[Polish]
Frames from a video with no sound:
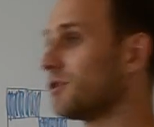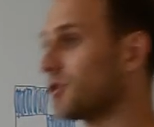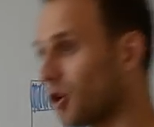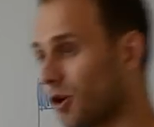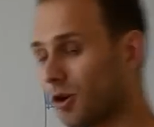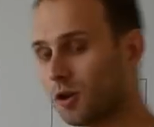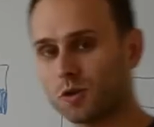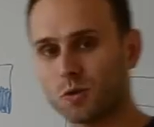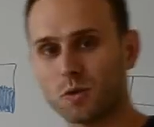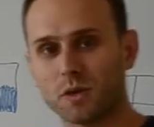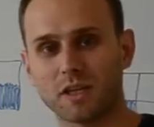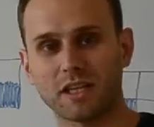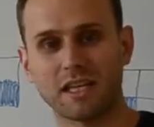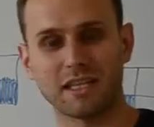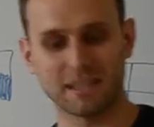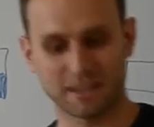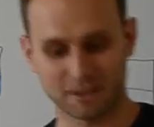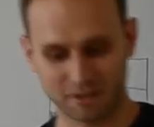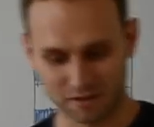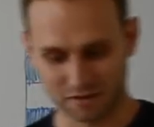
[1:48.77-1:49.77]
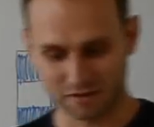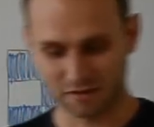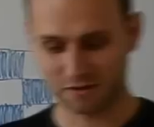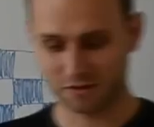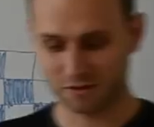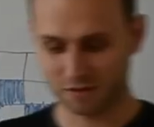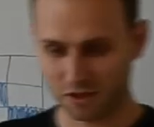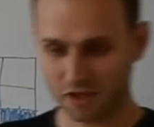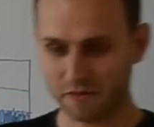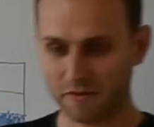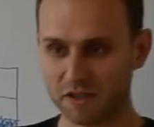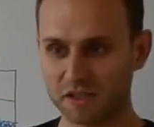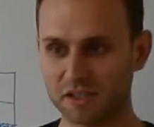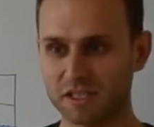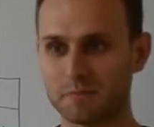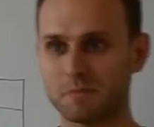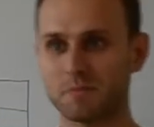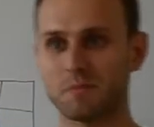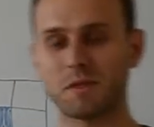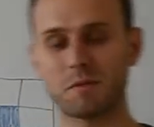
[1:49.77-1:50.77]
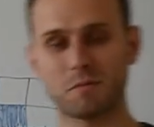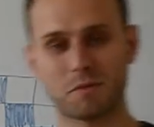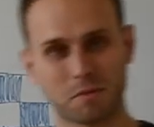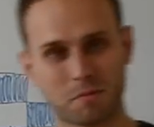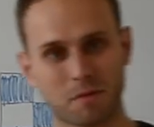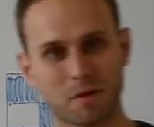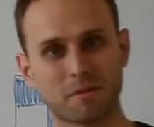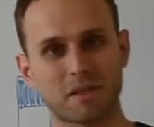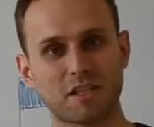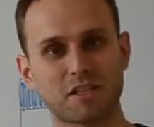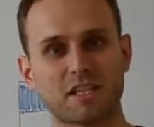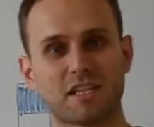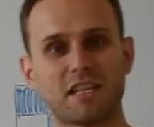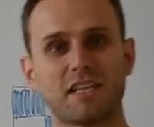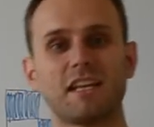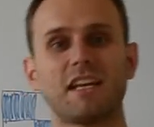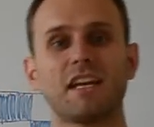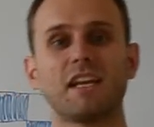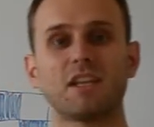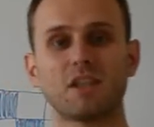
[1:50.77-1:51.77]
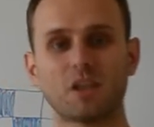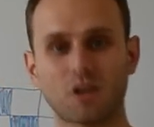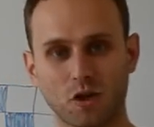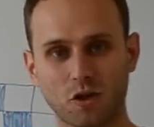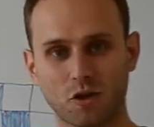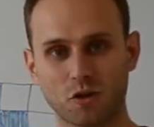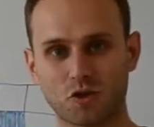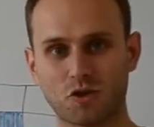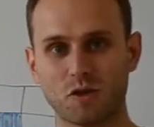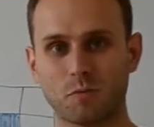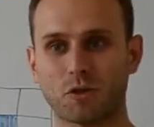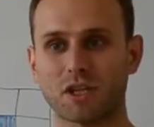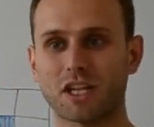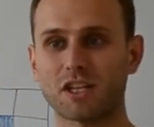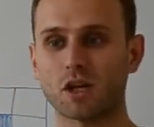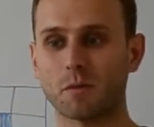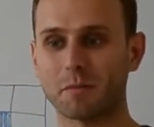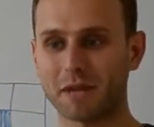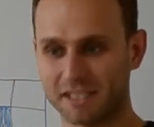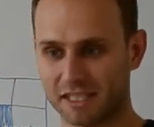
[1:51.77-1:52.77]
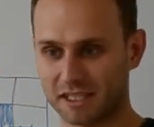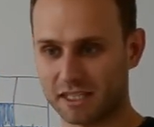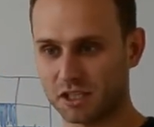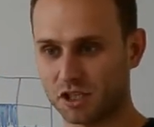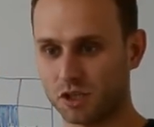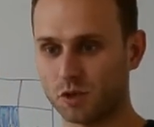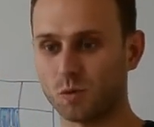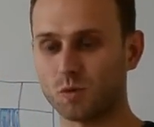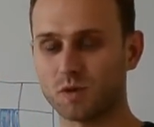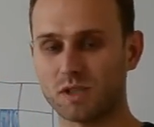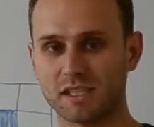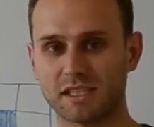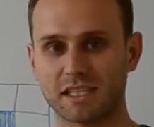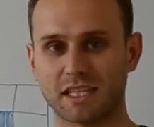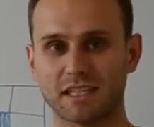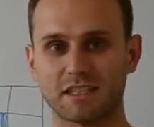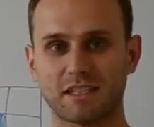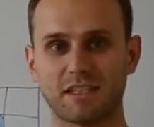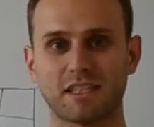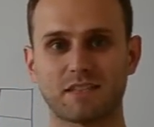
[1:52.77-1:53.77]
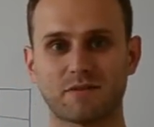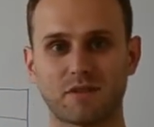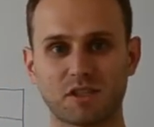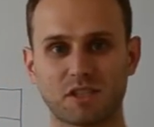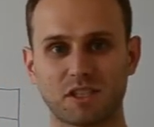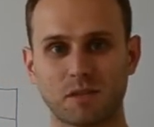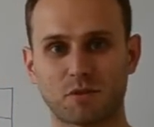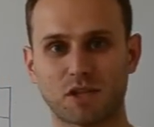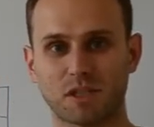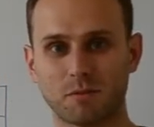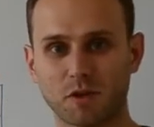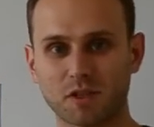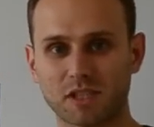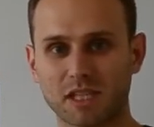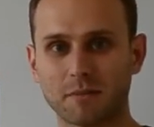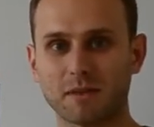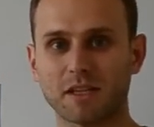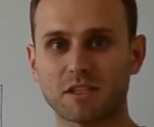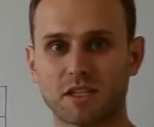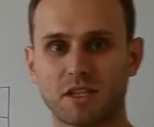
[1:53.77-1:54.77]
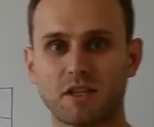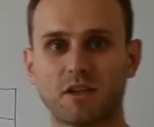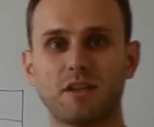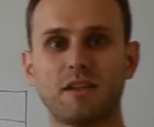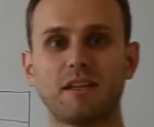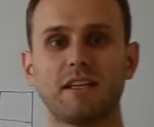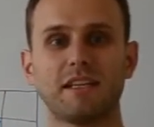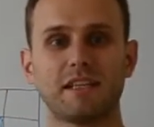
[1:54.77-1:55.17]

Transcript: To, który, no i właśnie przy, przypomnę, że to, czy podany obrazek da się uzyskać, jest właśnie przedmiotem naszego